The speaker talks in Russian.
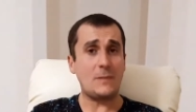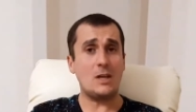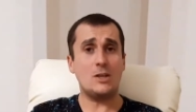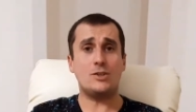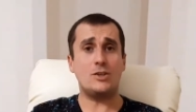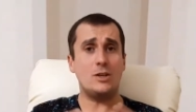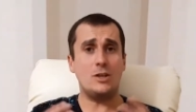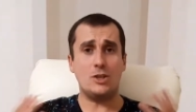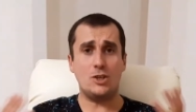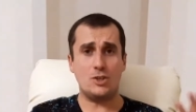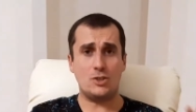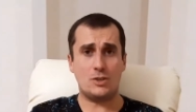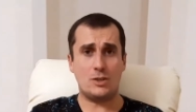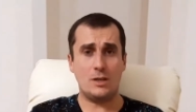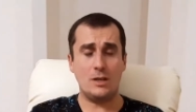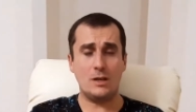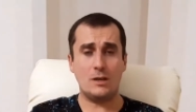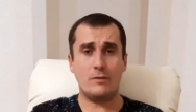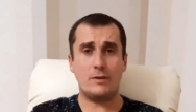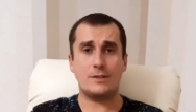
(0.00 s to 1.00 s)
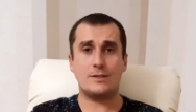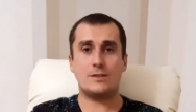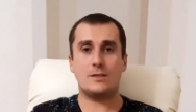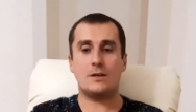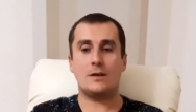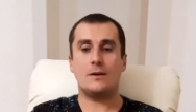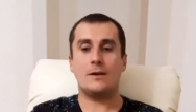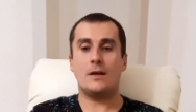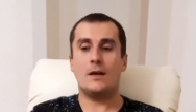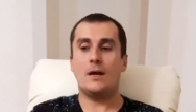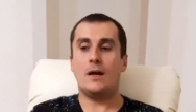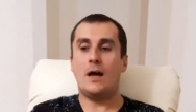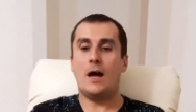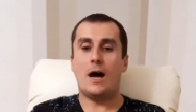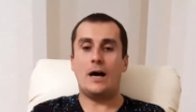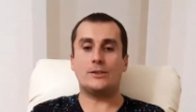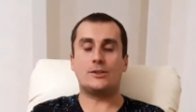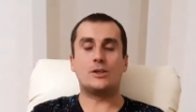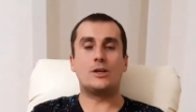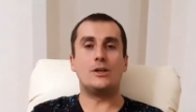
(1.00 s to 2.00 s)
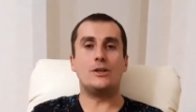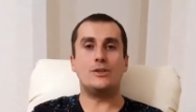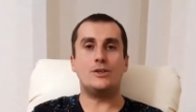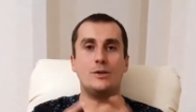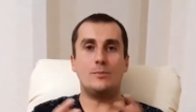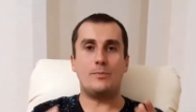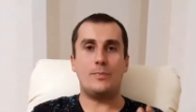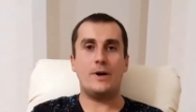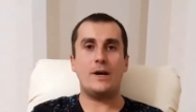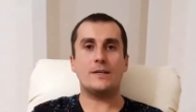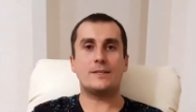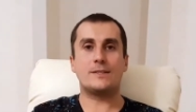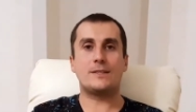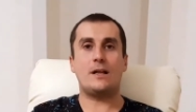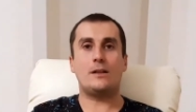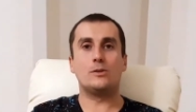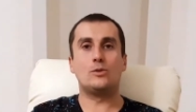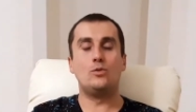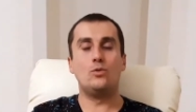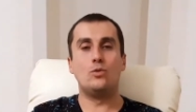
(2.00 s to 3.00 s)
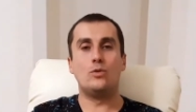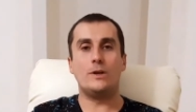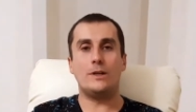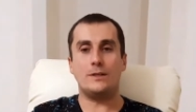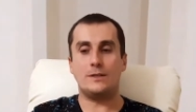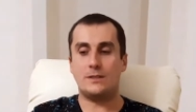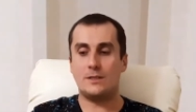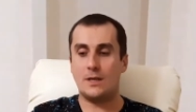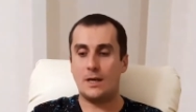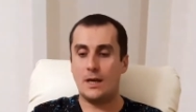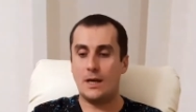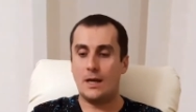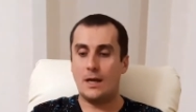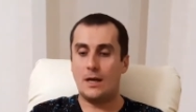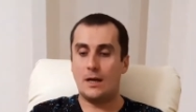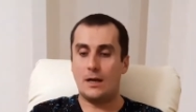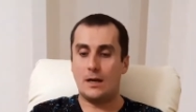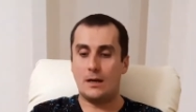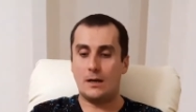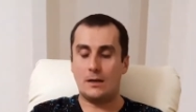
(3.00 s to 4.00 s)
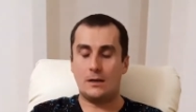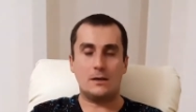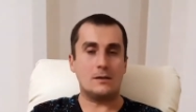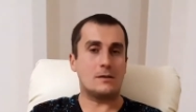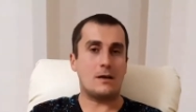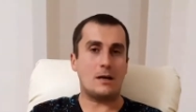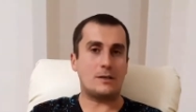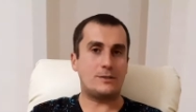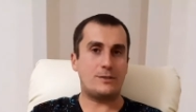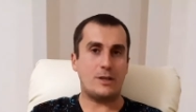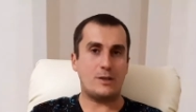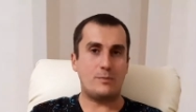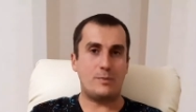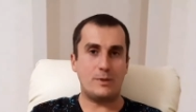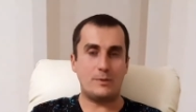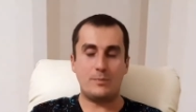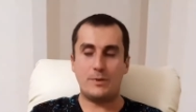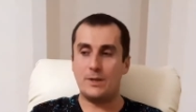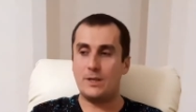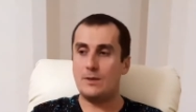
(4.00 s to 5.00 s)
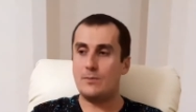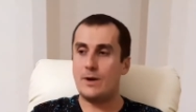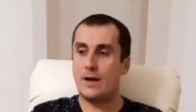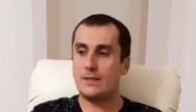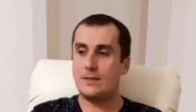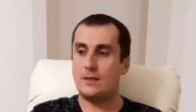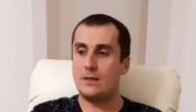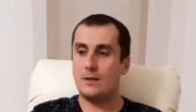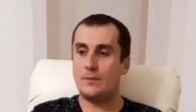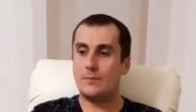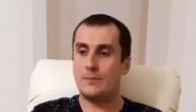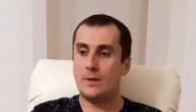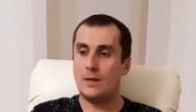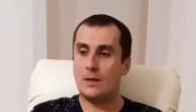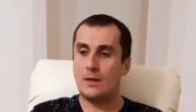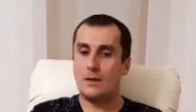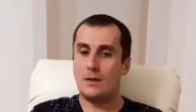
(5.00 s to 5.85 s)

зарегистрироваться, открыть ИП, стал гуглить, э, как стать предпринимателем,